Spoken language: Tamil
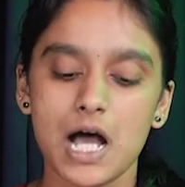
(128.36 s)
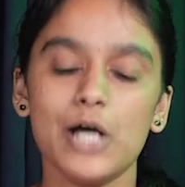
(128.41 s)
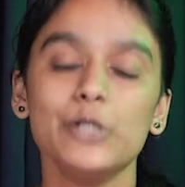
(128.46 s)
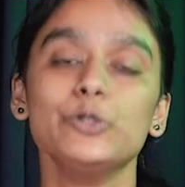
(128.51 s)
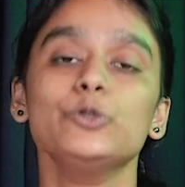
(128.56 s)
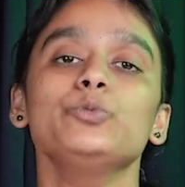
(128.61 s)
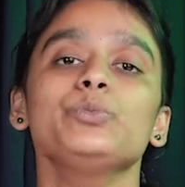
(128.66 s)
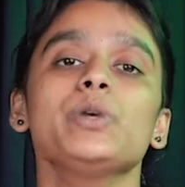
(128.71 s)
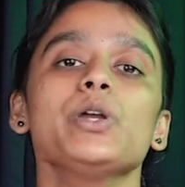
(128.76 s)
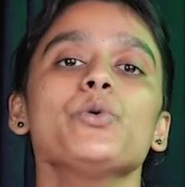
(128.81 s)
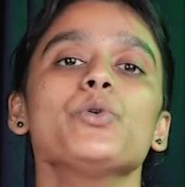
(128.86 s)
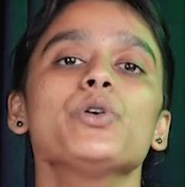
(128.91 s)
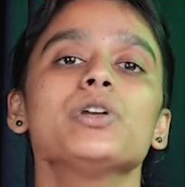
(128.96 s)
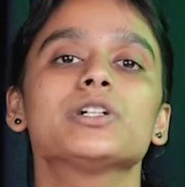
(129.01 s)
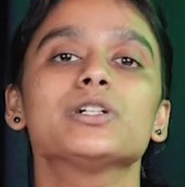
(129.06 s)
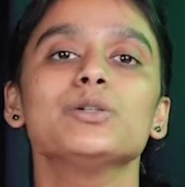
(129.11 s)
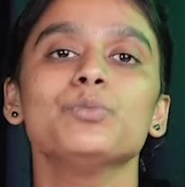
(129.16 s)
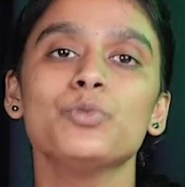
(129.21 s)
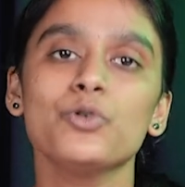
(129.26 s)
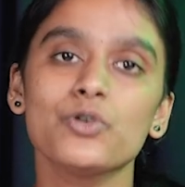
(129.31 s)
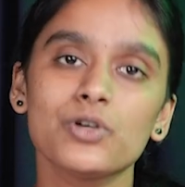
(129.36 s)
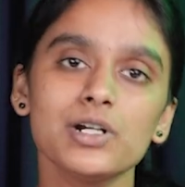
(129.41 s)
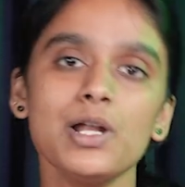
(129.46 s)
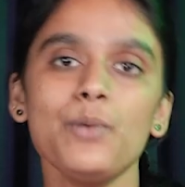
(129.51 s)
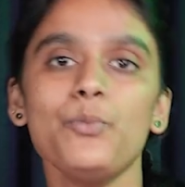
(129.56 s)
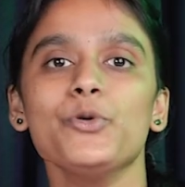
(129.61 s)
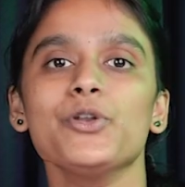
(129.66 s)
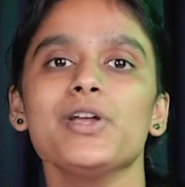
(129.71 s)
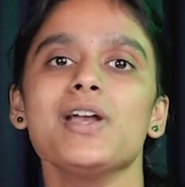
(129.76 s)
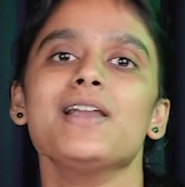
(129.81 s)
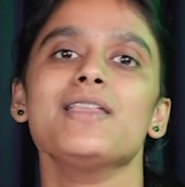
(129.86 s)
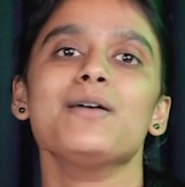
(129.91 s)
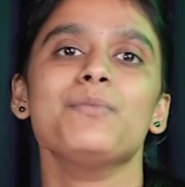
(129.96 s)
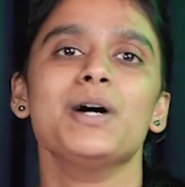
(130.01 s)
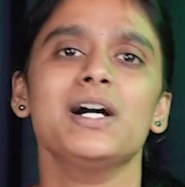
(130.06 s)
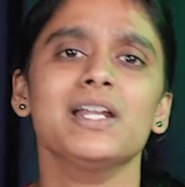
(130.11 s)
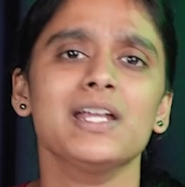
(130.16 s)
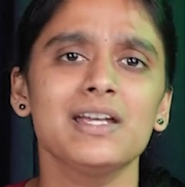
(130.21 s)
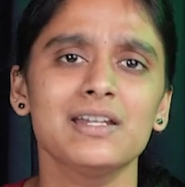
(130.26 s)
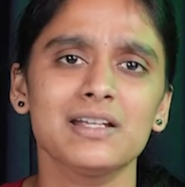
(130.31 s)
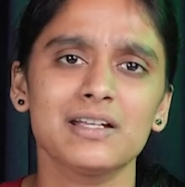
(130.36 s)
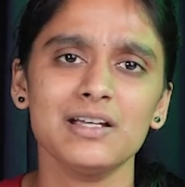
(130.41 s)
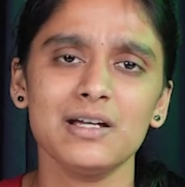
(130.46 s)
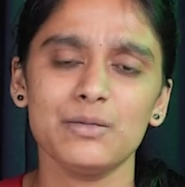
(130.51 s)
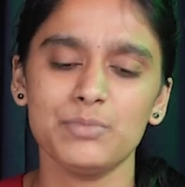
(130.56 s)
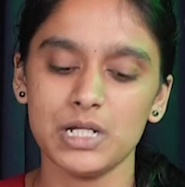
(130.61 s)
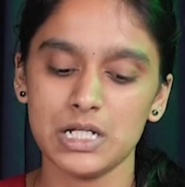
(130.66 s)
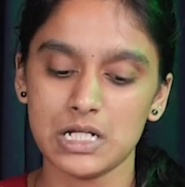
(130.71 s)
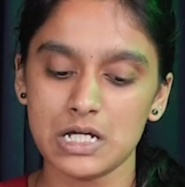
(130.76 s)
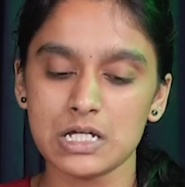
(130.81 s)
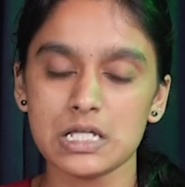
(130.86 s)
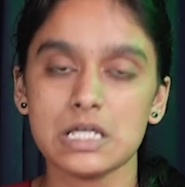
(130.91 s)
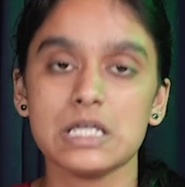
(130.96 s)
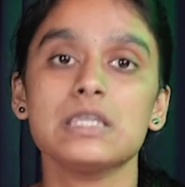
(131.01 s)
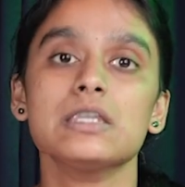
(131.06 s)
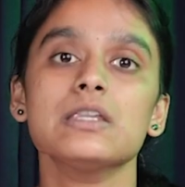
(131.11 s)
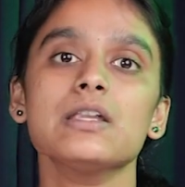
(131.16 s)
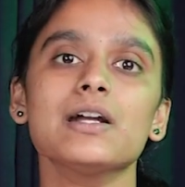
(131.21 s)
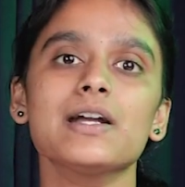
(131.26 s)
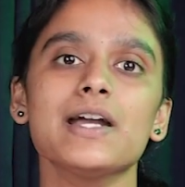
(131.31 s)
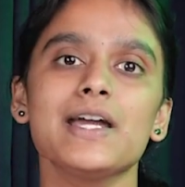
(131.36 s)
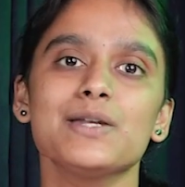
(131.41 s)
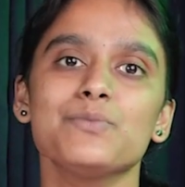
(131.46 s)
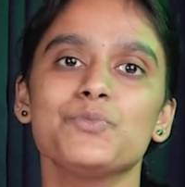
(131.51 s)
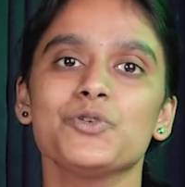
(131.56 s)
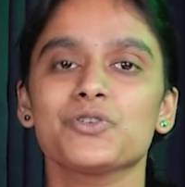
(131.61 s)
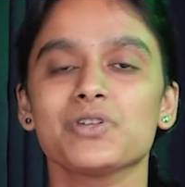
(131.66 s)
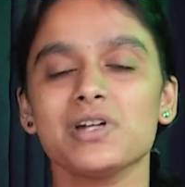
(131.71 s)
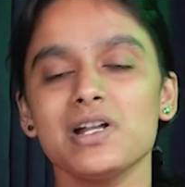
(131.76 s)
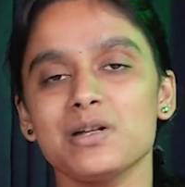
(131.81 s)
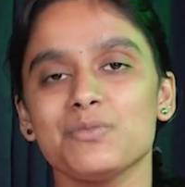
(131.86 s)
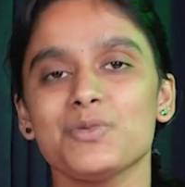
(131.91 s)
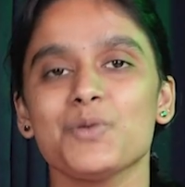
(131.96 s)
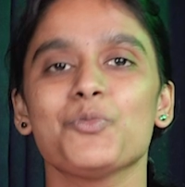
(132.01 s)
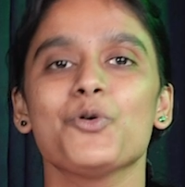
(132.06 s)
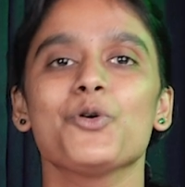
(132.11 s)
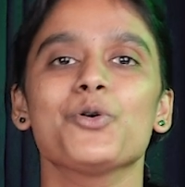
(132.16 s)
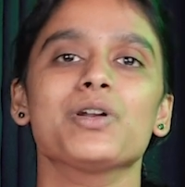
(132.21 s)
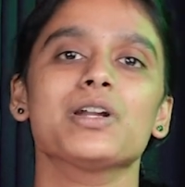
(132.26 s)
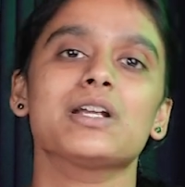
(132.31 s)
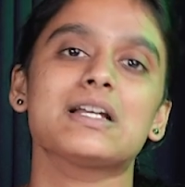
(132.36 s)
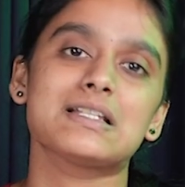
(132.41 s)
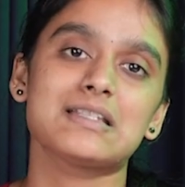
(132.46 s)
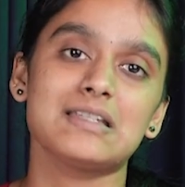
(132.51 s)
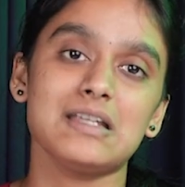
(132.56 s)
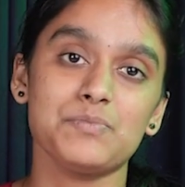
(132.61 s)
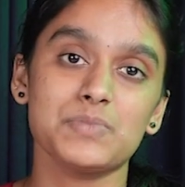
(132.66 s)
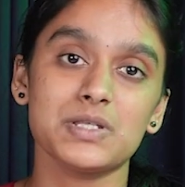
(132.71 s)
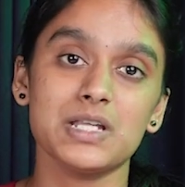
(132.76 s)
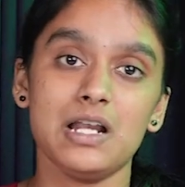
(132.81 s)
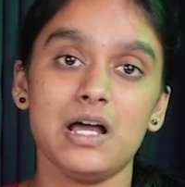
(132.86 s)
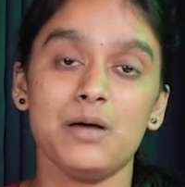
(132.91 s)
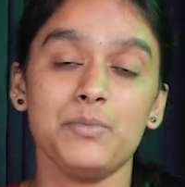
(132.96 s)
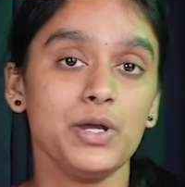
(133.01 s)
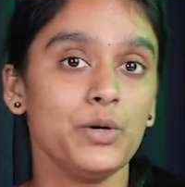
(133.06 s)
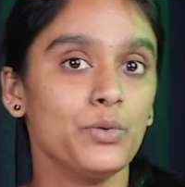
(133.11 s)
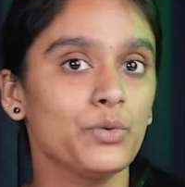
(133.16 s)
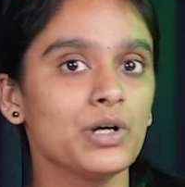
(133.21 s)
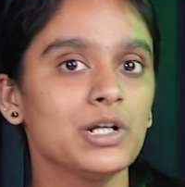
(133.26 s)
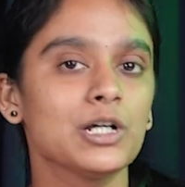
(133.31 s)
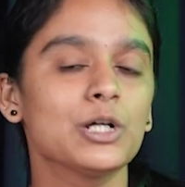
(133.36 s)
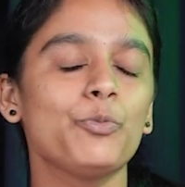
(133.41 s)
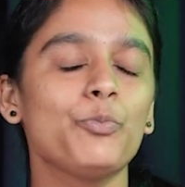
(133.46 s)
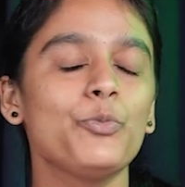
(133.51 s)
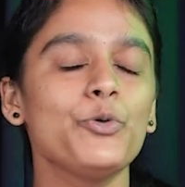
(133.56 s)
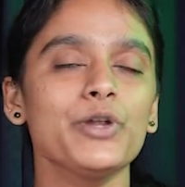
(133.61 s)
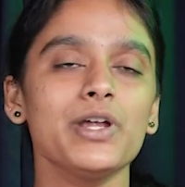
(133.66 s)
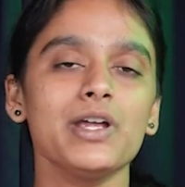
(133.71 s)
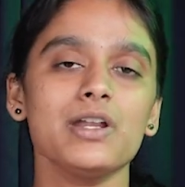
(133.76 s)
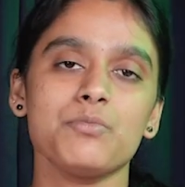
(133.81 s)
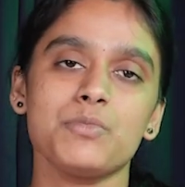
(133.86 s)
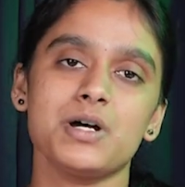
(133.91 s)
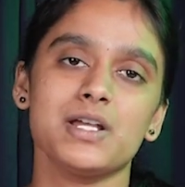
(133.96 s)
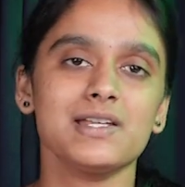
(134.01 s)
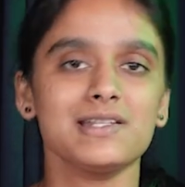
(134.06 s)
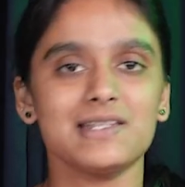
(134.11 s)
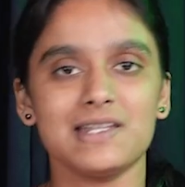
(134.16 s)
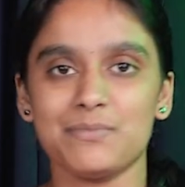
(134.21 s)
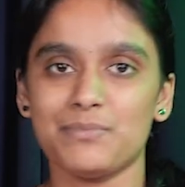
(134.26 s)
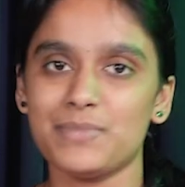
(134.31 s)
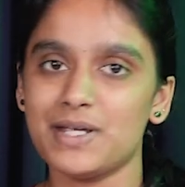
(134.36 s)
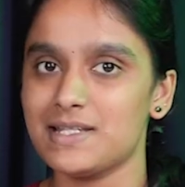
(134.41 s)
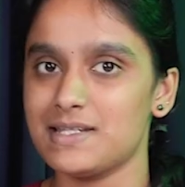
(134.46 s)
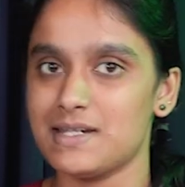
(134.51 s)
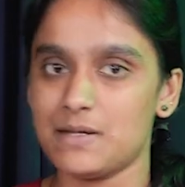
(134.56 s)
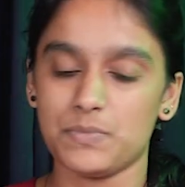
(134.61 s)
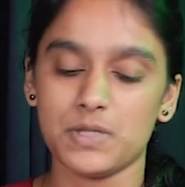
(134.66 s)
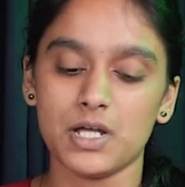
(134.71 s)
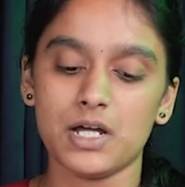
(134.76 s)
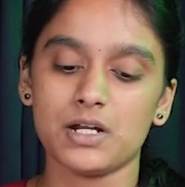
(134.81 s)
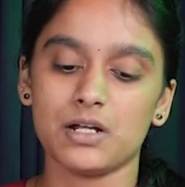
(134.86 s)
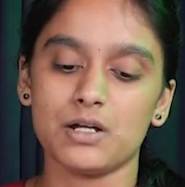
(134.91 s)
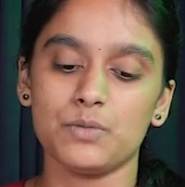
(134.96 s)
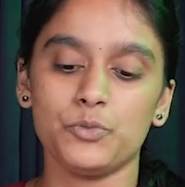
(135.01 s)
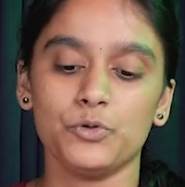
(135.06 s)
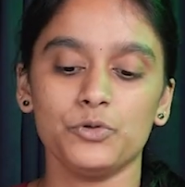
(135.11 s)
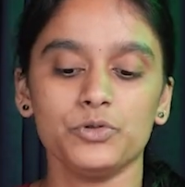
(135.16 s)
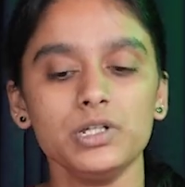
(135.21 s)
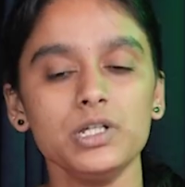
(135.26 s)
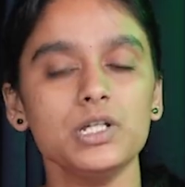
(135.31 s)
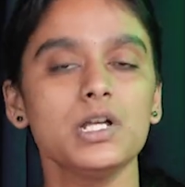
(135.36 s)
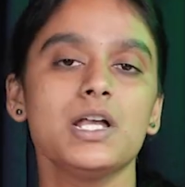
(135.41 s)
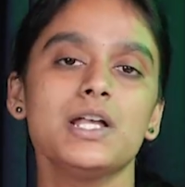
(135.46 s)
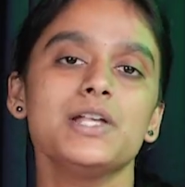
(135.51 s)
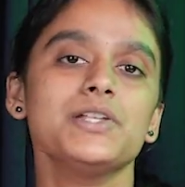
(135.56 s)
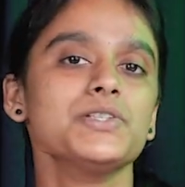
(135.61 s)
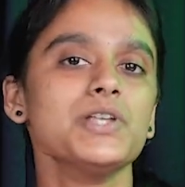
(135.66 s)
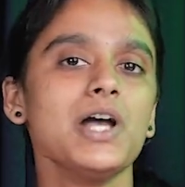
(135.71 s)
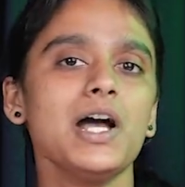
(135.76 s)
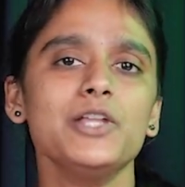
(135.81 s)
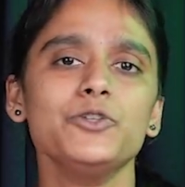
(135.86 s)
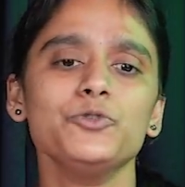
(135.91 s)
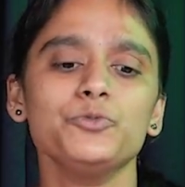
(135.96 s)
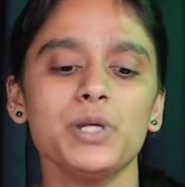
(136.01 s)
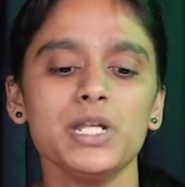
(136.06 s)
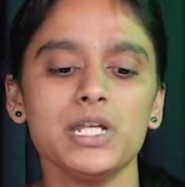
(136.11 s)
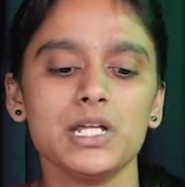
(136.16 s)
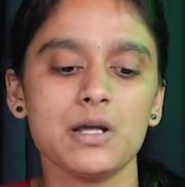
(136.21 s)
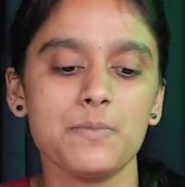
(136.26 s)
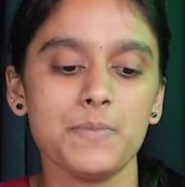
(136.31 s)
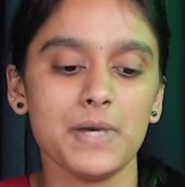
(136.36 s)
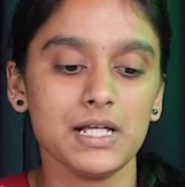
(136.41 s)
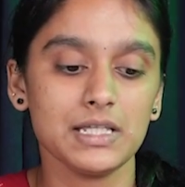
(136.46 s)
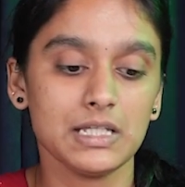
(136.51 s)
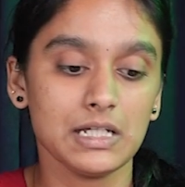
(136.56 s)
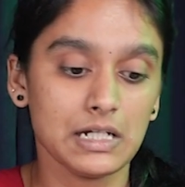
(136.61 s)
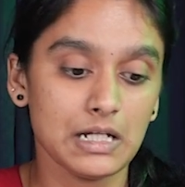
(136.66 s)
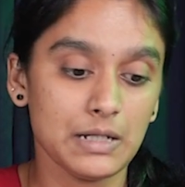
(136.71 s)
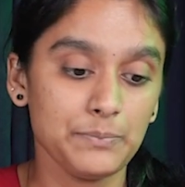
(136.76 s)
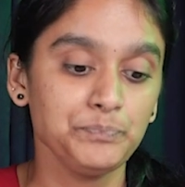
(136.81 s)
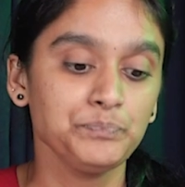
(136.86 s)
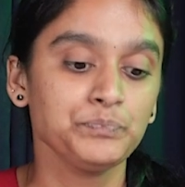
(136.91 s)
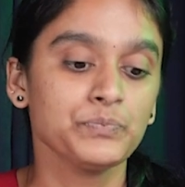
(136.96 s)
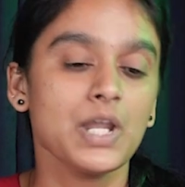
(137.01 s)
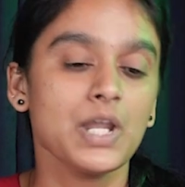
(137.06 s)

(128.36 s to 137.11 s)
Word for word: அதுவுமே உங்களுக்கு புக்கில் புரியாத மாதிரி இருக்கு அப்படின்னா இந்த கைட் புக்ல நம்ம போட்டிருக்க ஸ்டெப்ஸ் எல்லாமே உங்களுக்கு புரியுற மாதிரி ஸ்டெப் பை ஸ்டெப் தான் இருக்க போது ஸோ அதுவுமே நீங்க பாத்துக்கலாம்